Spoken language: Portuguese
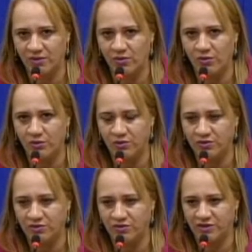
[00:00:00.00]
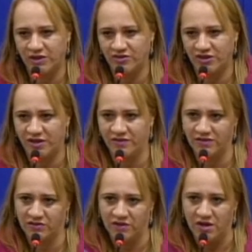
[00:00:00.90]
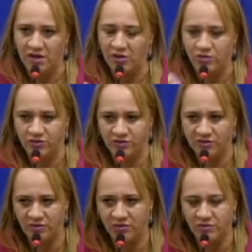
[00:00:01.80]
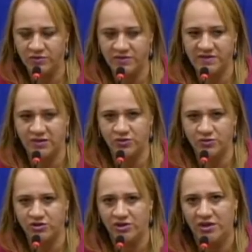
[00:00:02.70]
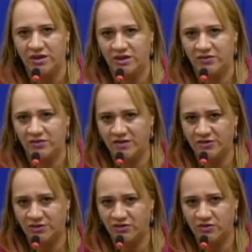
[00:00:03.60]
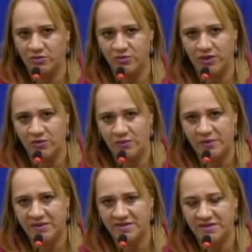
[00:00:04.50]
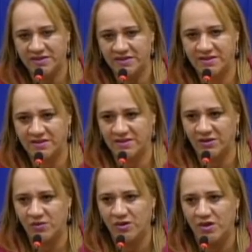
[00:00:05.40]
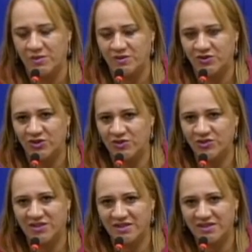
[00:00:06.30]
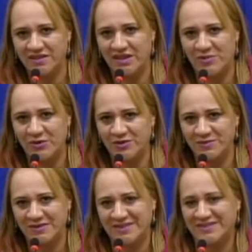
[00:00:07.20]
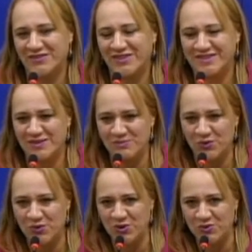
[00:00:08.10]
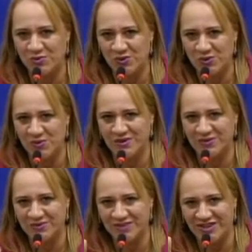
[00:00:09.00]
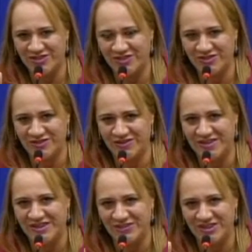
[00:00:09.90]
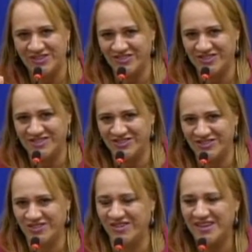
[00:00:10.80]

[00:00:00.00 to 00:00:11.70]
compromissos inadiáveis, outros estão com problemas de saúde. Infelizmente, não puderam comparecer na sessão, mas eu tenho certeza que a próxima sessão vai ser muito boa. Não deixem de vir, não deixem de assistir,